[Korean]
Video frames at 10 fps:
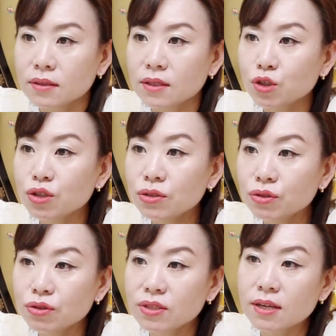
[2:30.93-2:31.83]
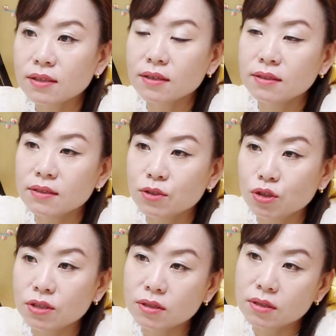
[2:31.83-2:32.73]
자, 52살 되는
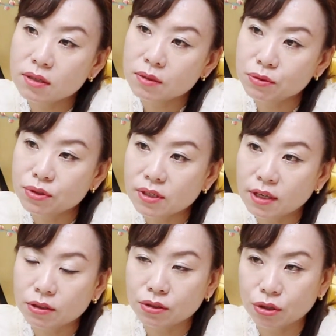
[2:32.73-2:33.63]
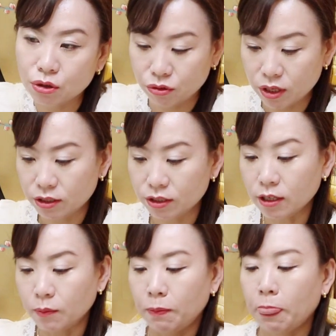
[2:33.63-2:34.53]
쥐띠 분들 같은
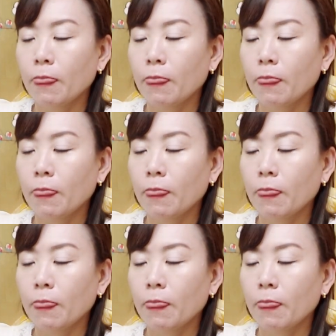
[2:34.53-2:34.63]
경우에는요.